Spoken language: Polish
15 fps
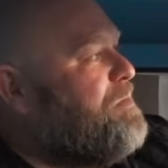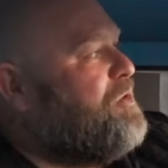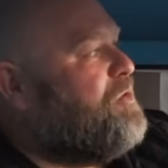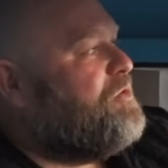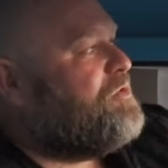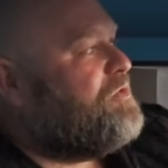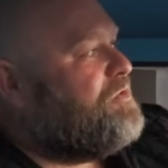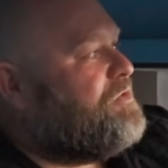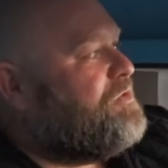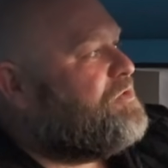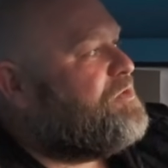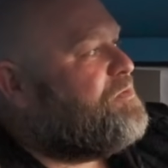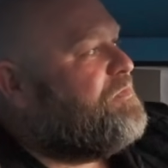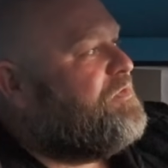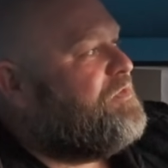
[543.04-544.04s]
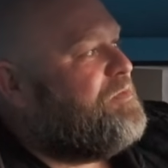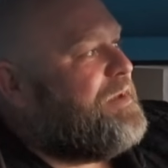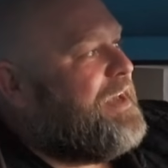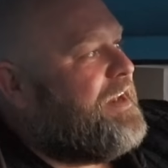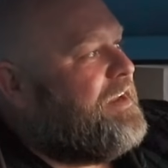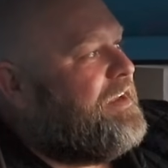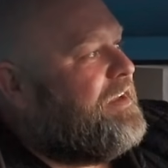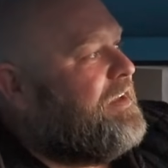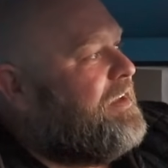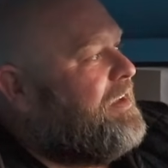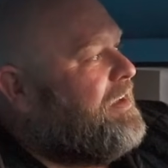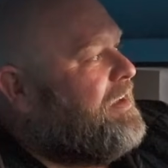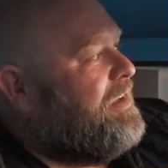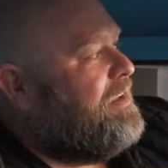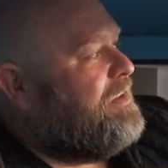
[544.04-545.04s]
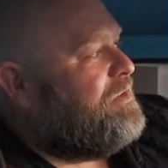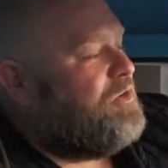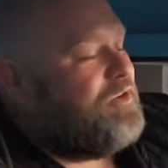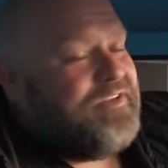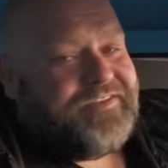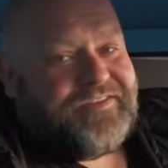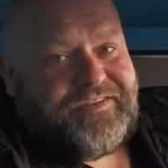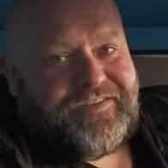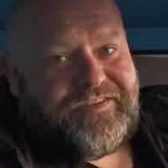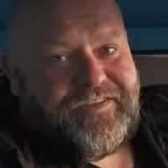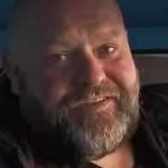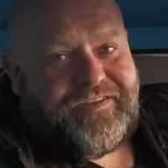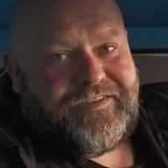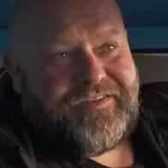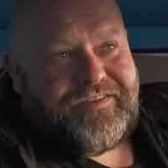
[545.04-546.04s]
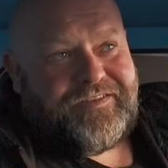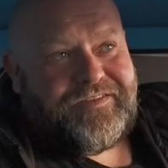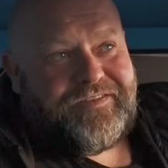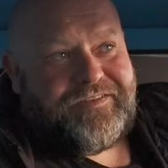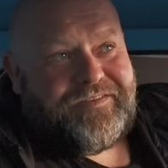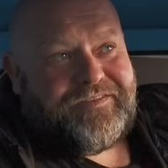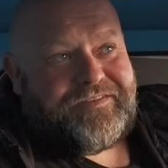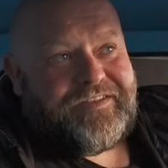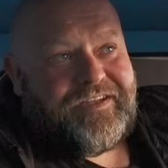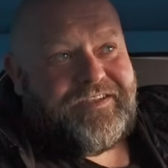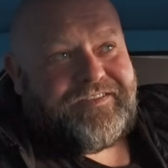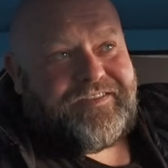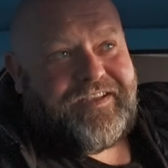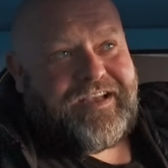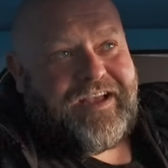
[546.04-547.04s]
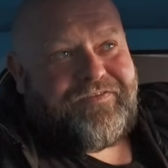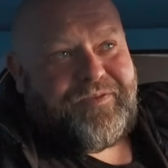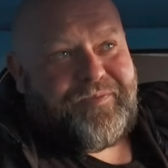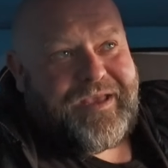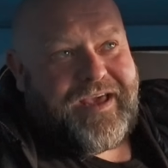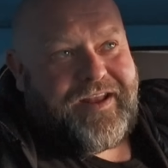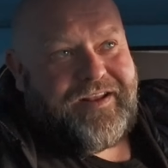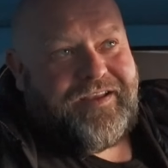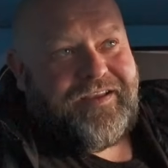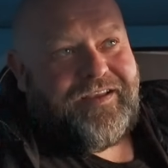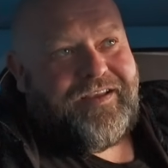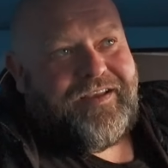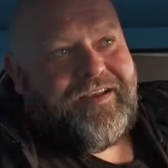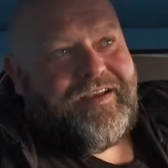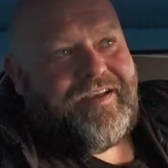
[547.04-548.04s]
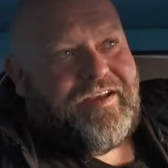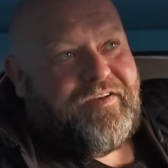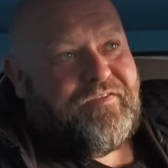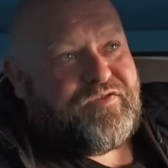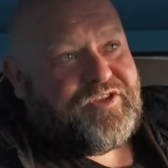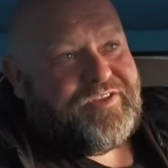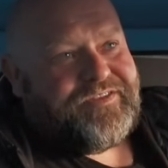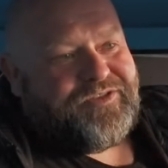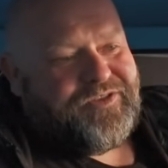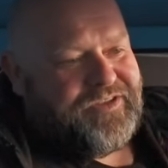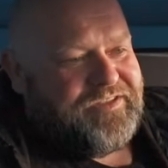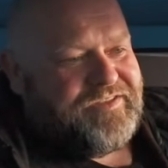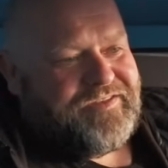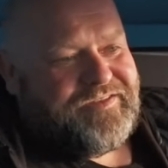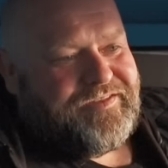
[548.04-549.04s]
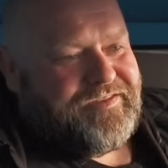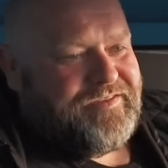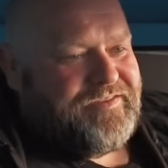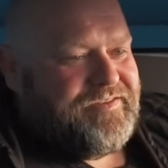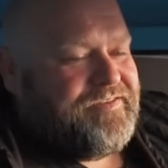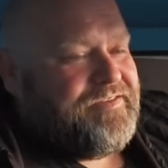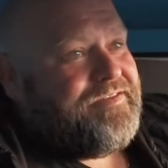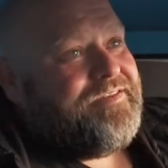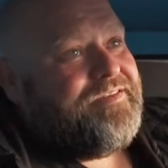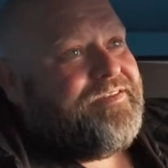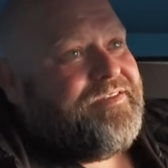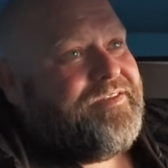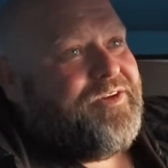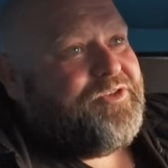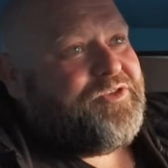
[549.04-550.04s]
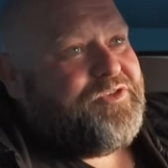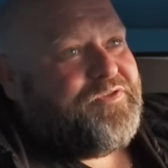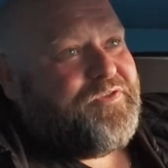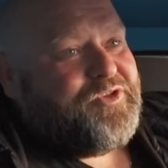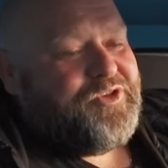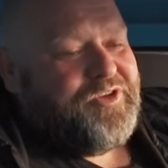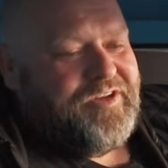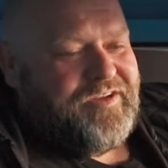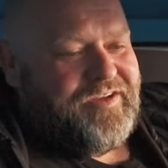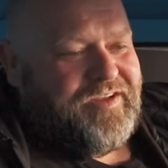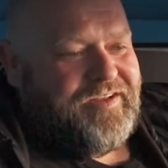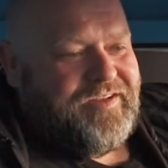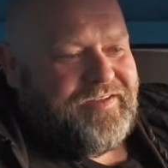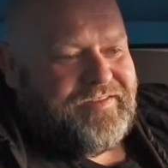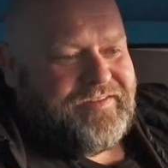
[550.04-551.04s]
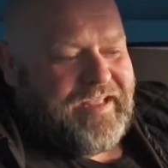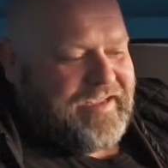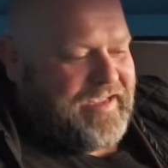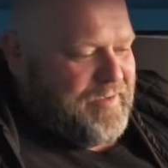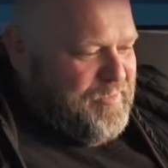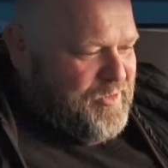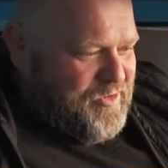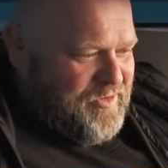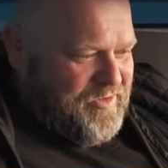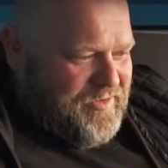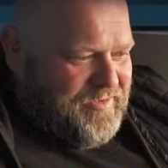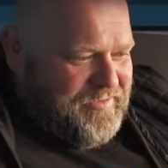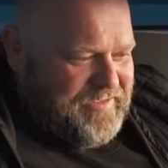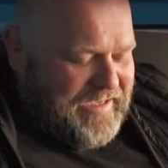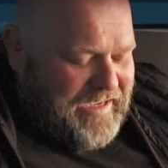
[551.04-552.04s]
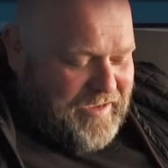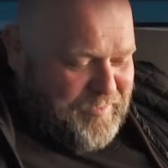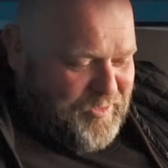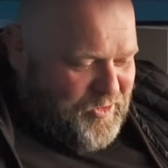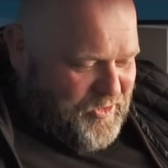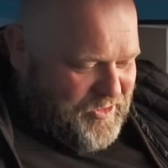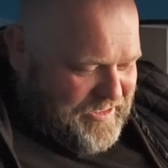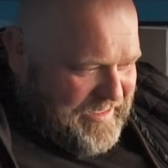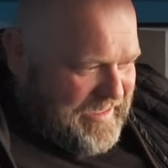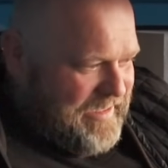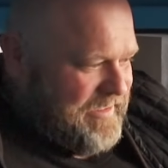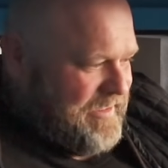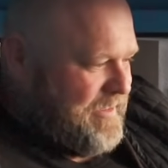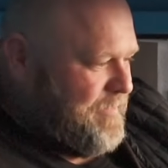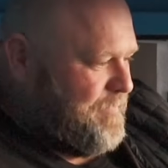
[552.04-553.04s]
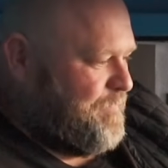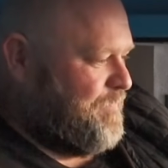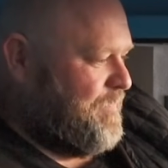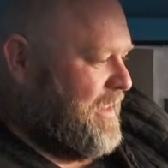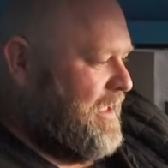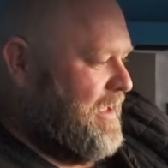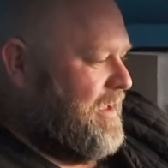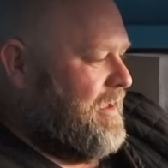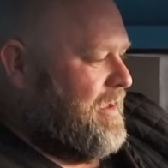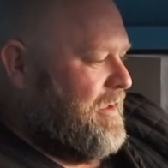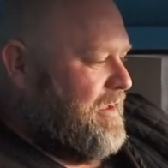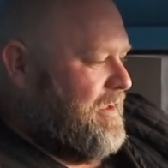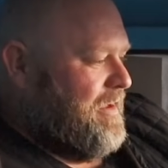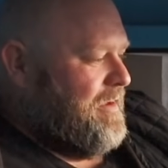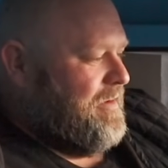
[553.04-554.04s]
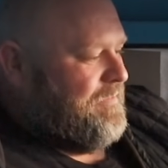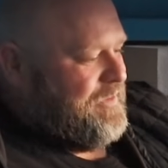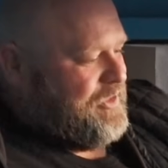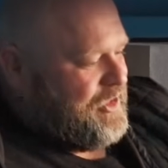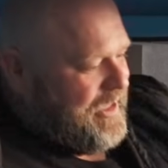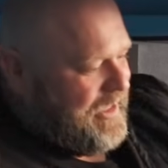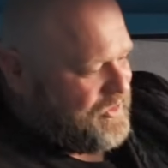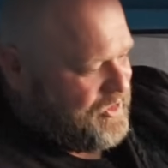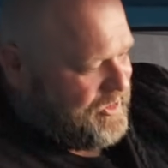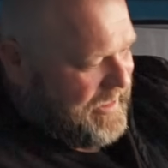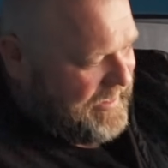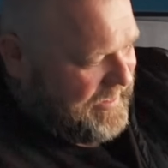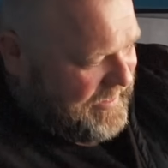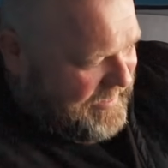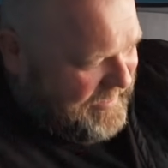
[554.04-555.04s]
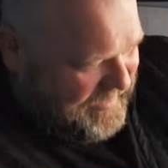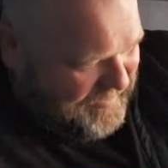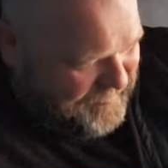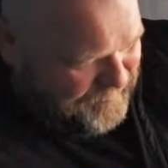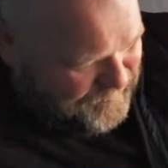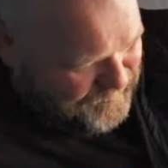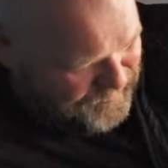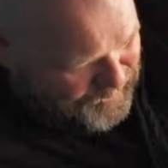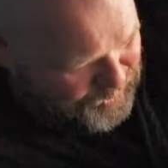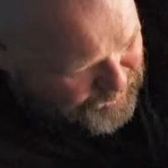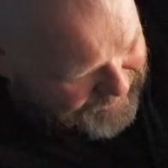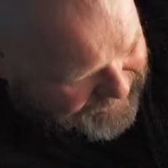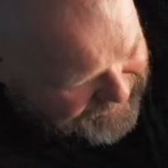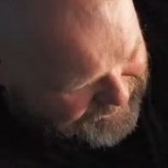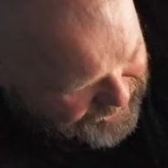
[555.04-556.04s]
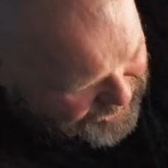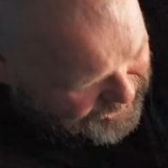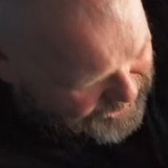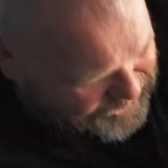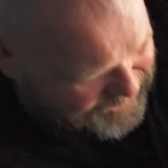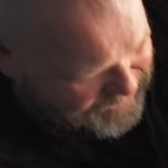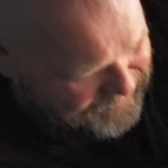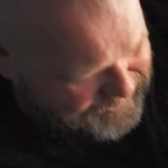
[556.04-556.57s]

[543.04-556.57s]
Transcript: było. To, to są wymiary, to jest Y, stylistyka, wymiary, wszystko jest y, odtworzone tak jak było, tak jak było oryginalnie. Wycieraczki na linkę. Tutaj jest silniczek,